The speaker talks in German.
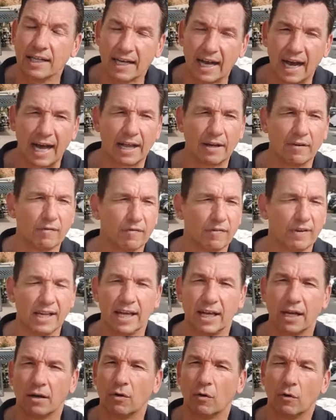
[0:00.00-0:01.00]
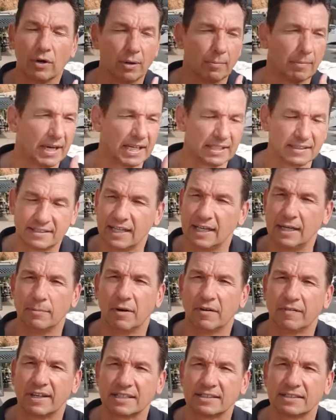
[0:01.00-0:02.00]
die Gartenpflege oder man hat
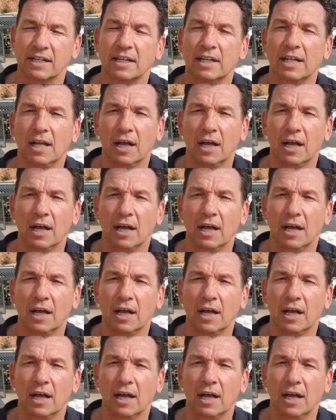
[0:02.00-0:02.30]
selber was,